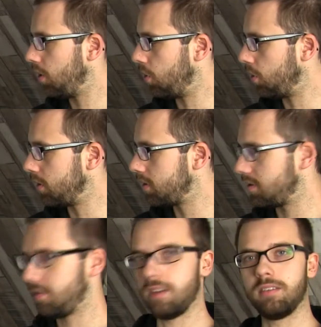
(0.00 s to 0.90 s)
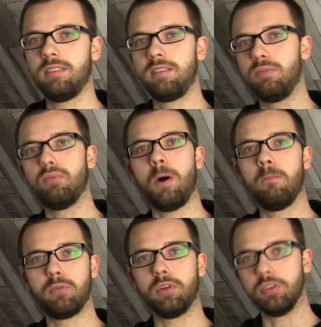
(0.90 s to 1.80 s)
Und die
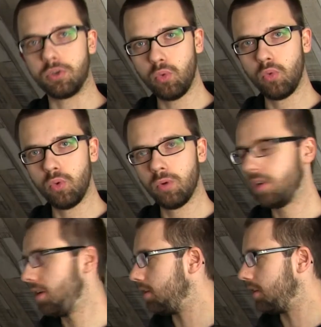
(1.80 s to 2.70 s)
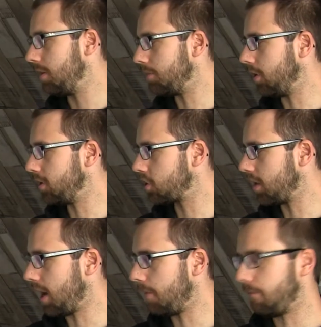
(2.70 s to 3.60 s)
Form von du, die wir im
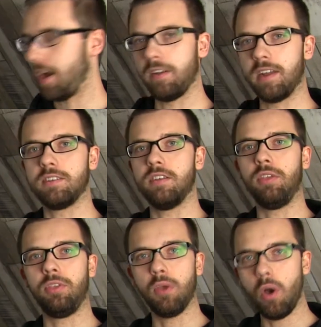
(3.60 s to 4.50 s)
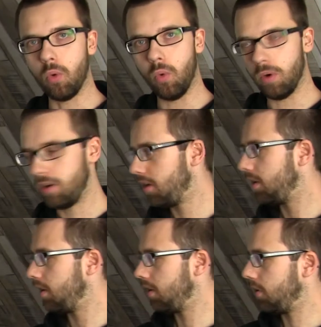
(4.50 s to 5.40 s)
Deutschen haben, war das though.
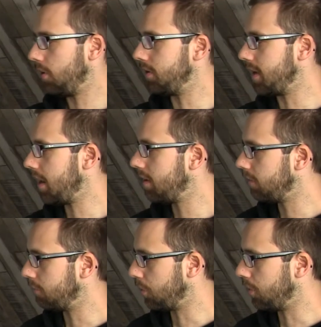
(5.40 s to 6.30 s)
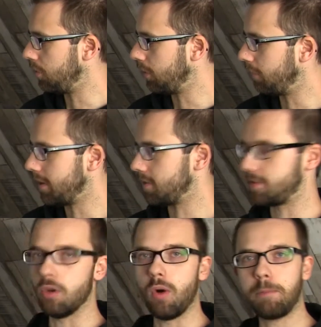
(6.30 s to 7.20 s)
Und dann wurde irgendwann
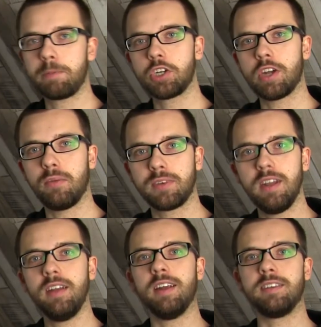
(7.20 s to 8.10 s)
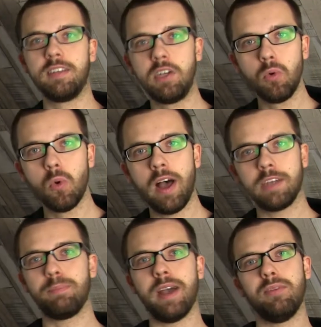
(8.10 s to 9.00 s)
das Though abgeschafft. Das You
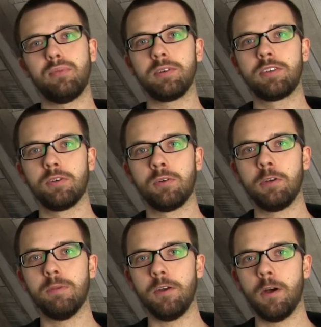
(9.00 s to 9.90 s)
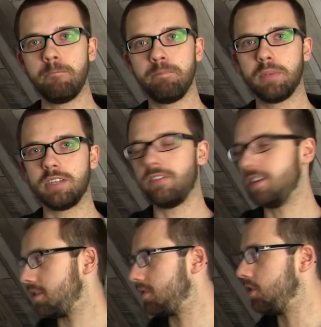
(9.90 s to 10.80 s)
hat beide Funktionen übernommen,
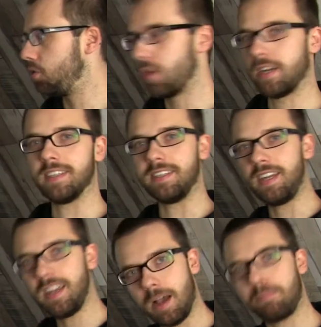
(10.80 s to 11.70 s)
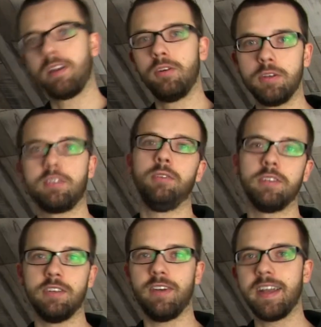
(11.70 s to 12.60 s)
beziehungsweise das You hat das Ye abgelöst
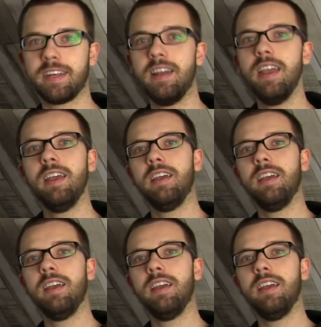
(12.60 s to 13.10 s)
und so weiter.